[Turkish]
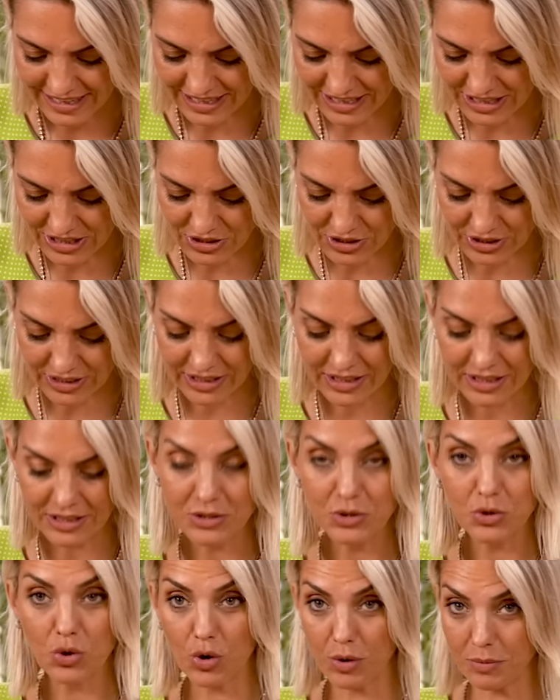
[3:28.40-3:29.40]
İyice de
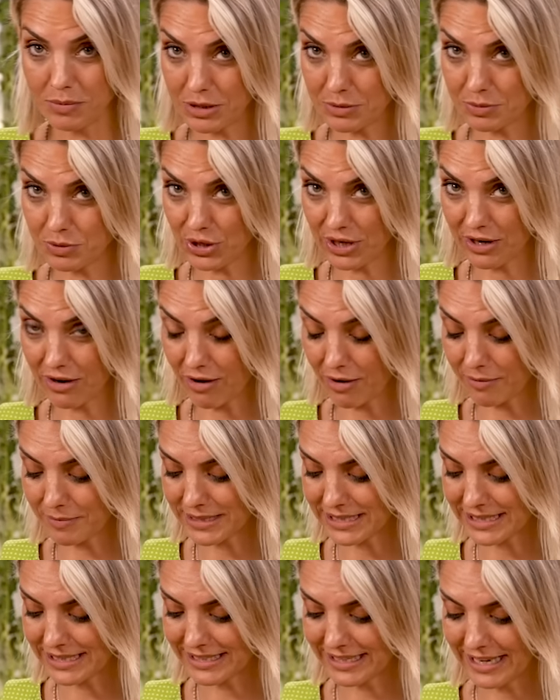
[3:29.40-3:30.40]
kazıyorum hiçbir şey
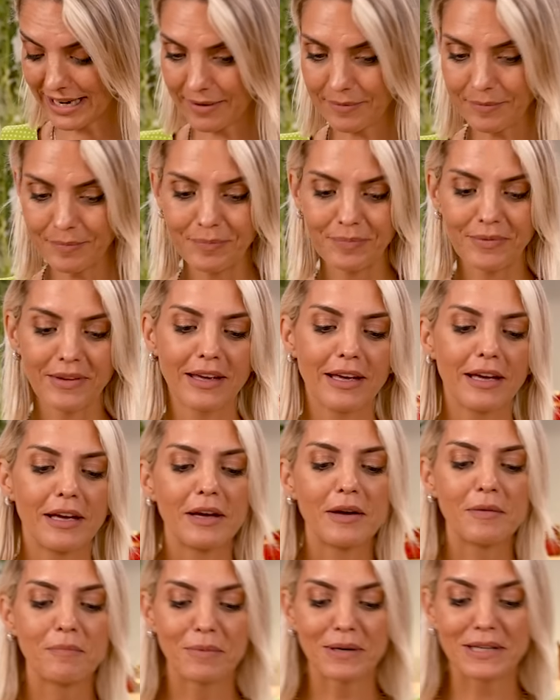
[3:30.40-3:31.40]
kalmasın diye.
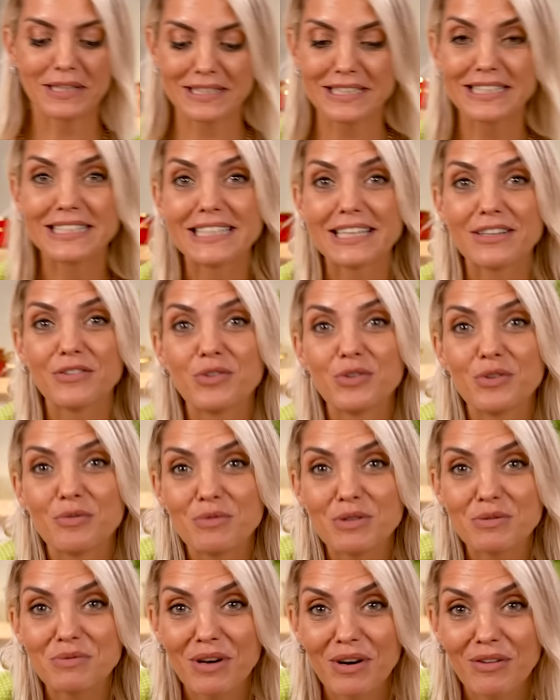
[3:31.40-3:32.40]
Bakın size
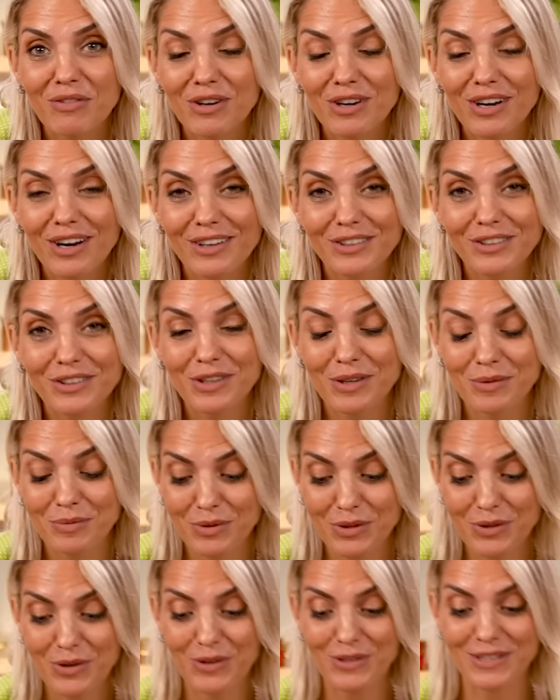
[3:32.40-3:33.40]
kurumuş bir avokado
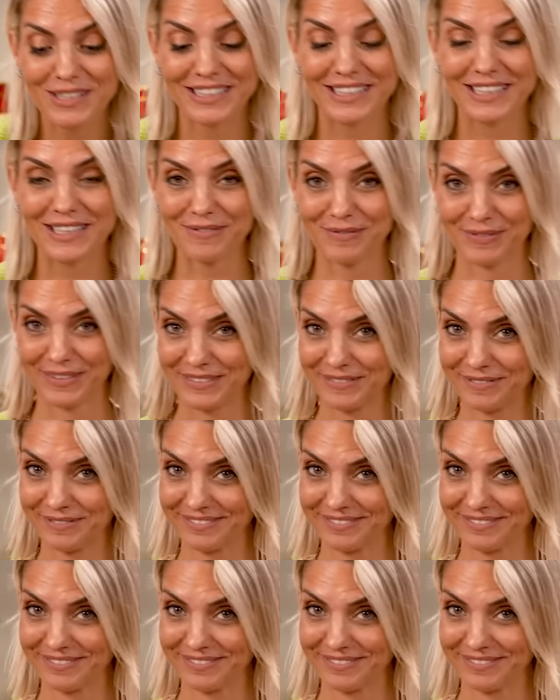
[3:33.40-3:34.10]
kabuğu göstereyim mi?